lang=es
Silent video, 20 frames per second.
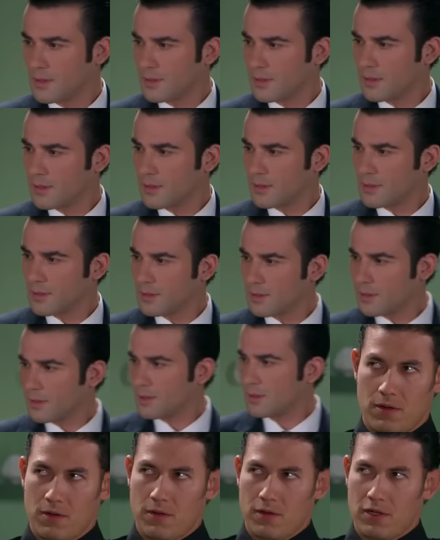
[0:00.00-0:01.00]
nada que ver.
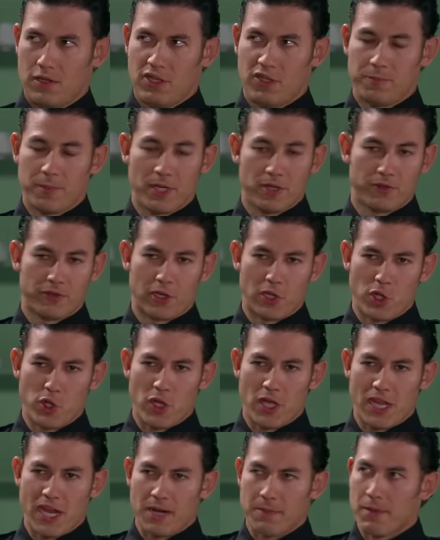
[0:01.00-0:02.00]
El disparo
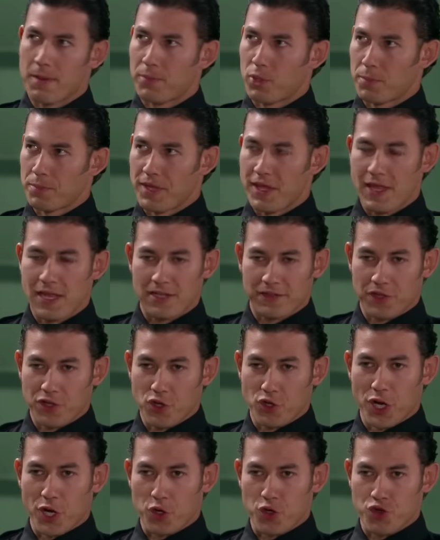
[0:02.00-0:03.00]
salió del arma propiedad del
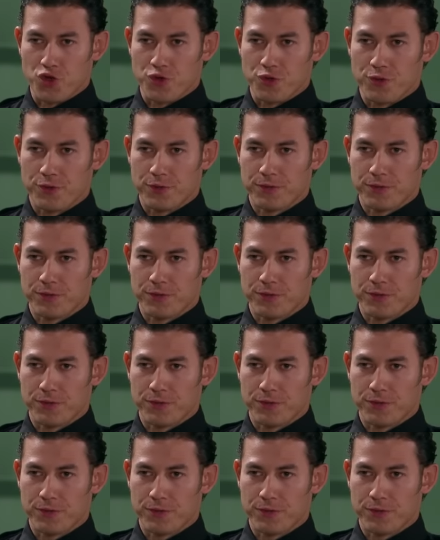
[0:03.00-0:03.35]
señor Arroyo.